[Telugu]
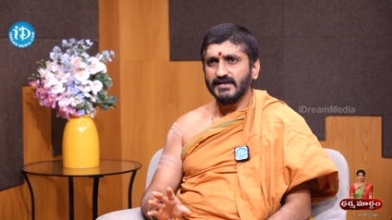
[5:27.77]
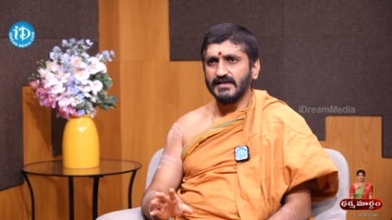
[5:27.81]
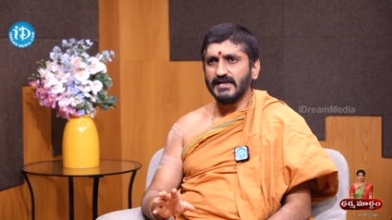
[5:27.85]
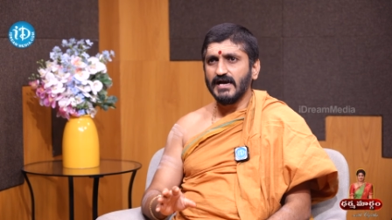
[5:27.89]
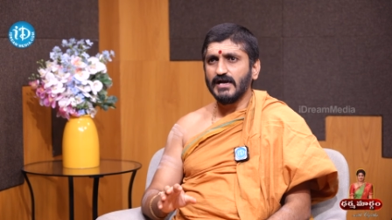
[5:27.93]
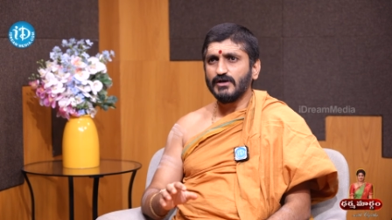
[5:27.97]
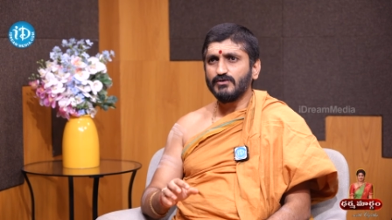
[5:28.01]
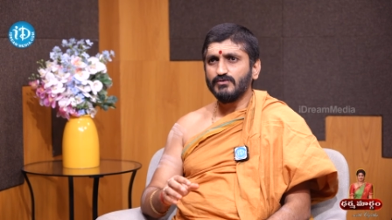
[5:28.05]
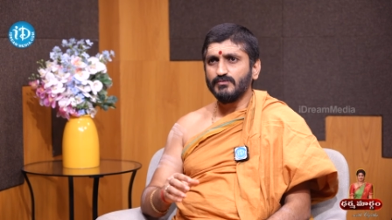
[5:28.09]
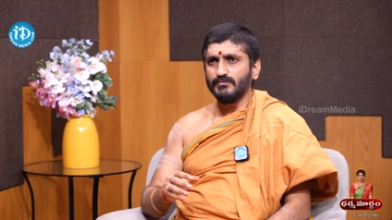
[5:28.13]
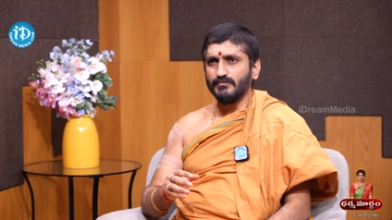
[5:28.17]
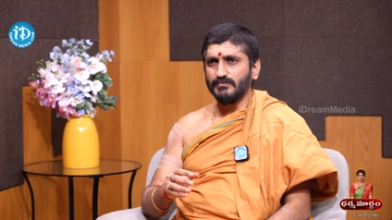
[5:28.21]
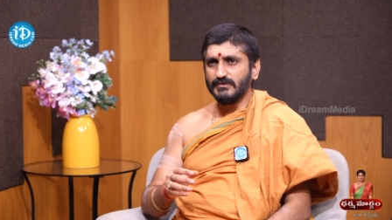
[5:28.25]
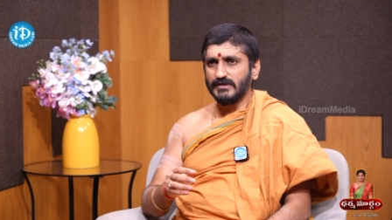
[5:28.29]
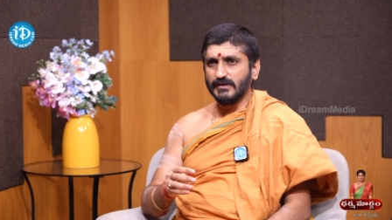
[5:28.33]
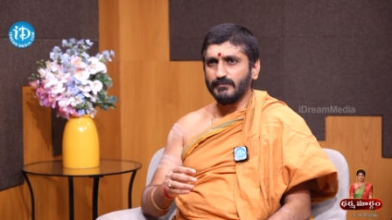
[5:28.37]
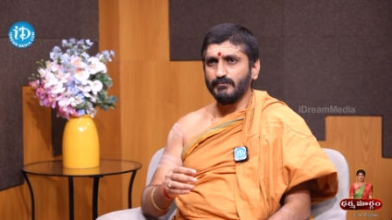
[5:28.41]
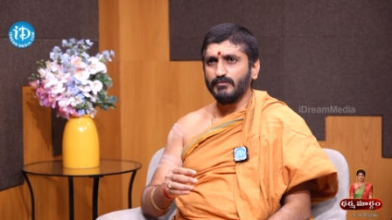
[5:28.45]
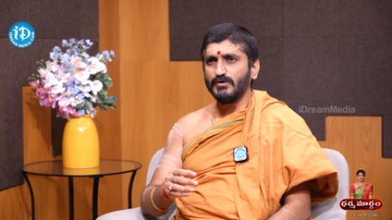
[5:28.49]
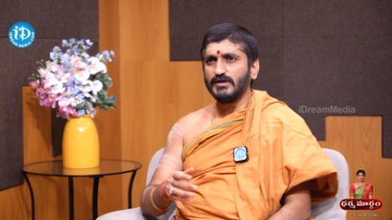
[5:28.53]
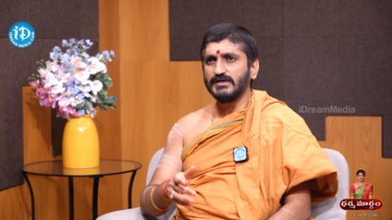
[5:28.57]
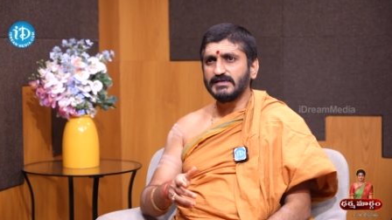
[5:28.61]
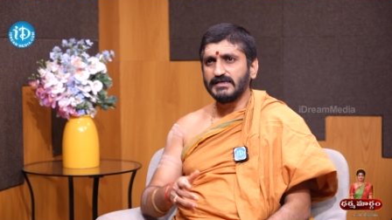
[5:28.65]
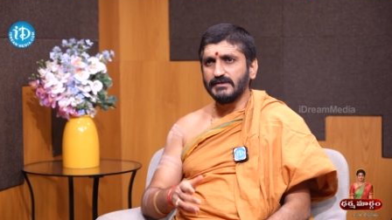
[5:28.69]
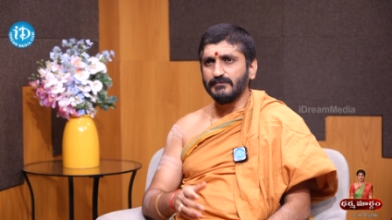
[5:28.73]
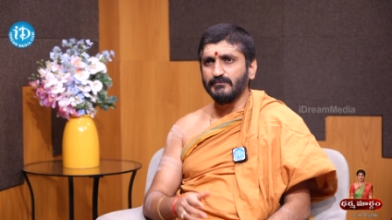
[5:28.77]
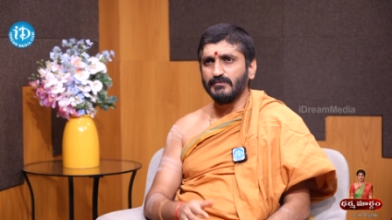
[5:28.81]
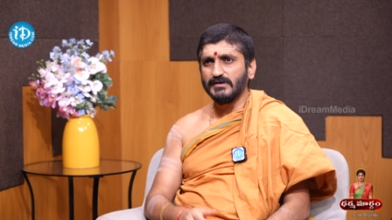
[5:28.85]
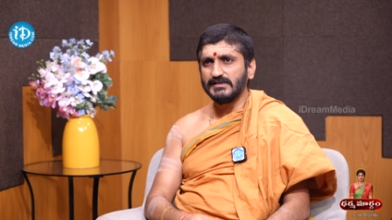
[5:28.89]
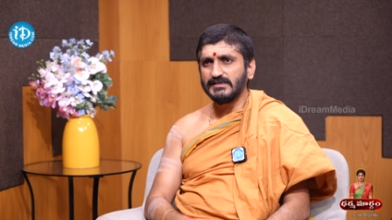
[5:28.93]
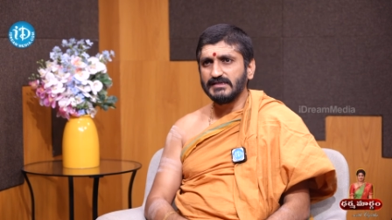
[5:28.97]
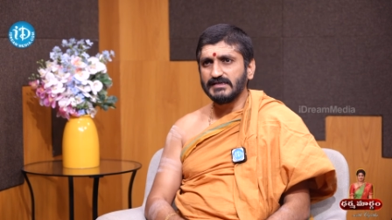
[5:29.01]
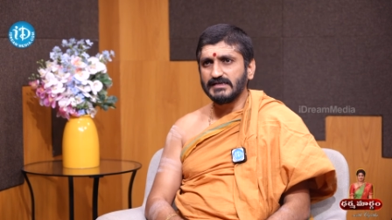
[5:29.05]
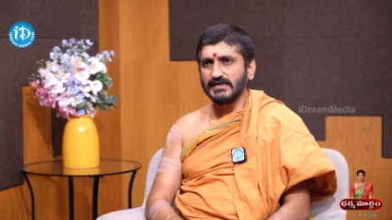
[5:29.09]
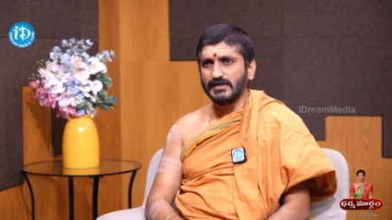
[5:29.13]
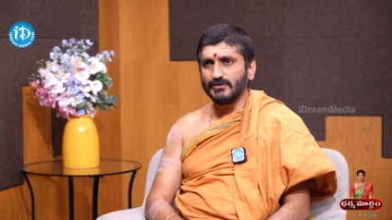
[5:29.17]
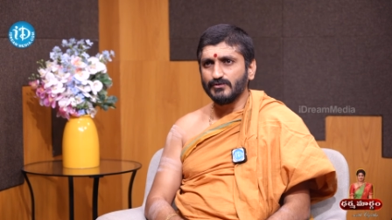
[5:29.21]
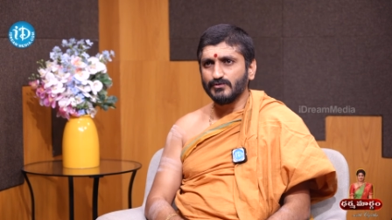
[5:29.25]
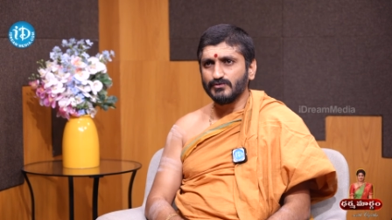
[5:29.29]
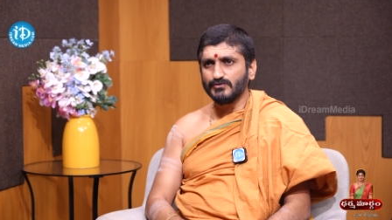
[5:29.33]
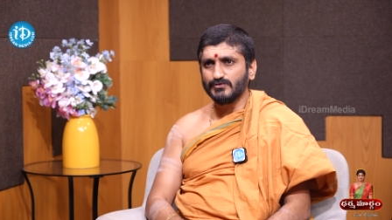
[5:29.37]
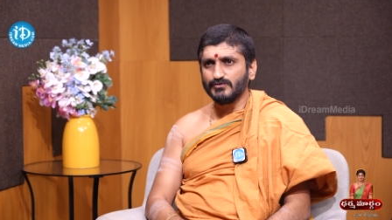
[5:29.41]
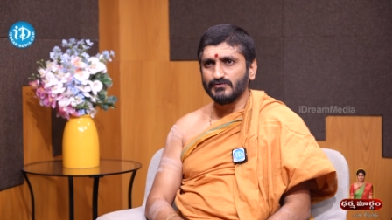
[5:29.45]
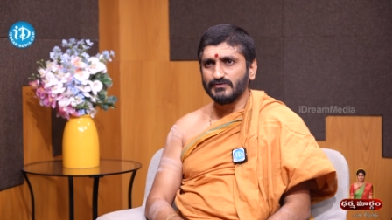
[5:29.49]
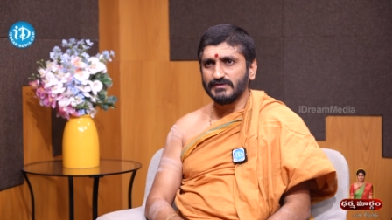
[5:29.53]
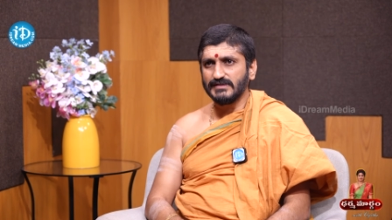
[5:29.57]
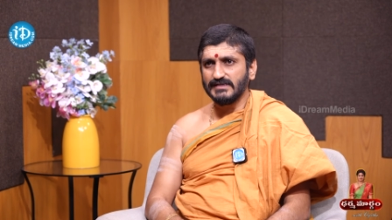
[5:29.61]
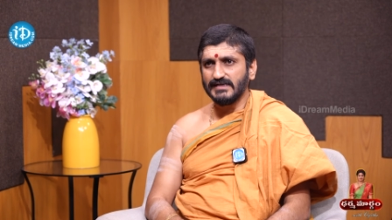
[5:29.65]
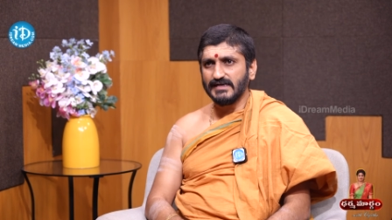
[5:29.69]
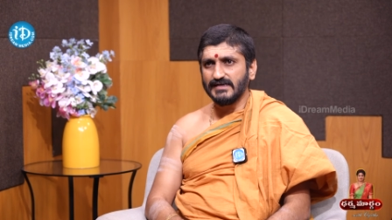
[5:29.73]
నాకు డబ్బులకు ఇబ్బంది
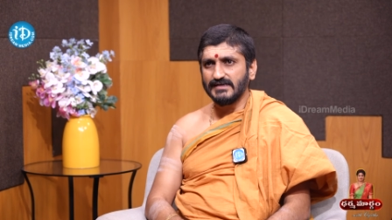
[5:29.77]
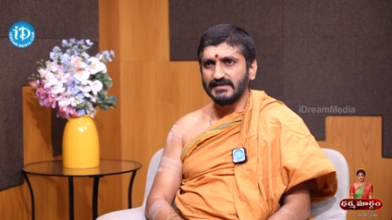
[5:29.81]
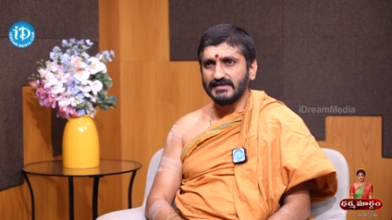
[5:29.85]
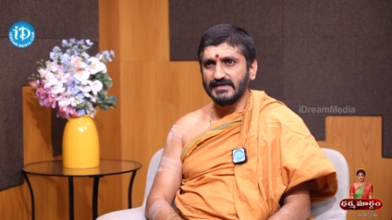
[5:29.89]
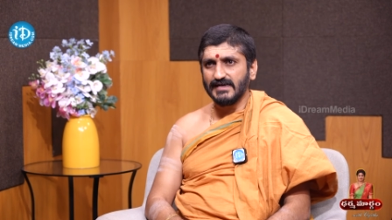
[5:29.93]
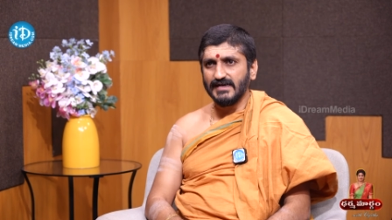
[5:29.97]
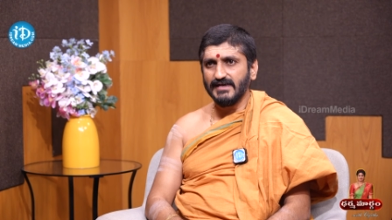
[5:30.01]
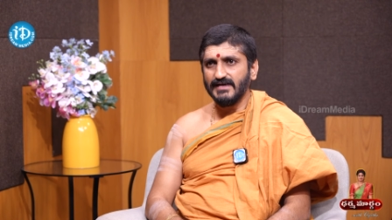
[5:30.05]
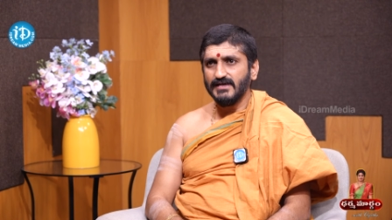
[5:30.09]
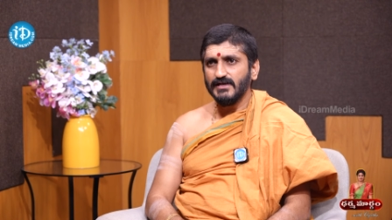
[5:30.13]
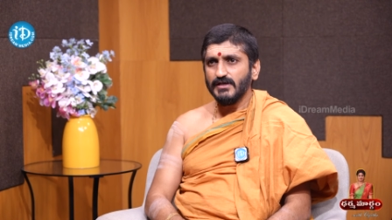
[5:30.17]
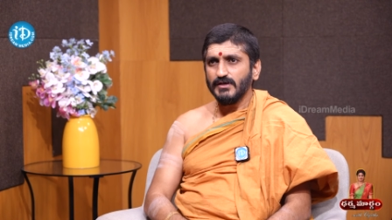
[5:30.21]
కలుగుతుంది అంటే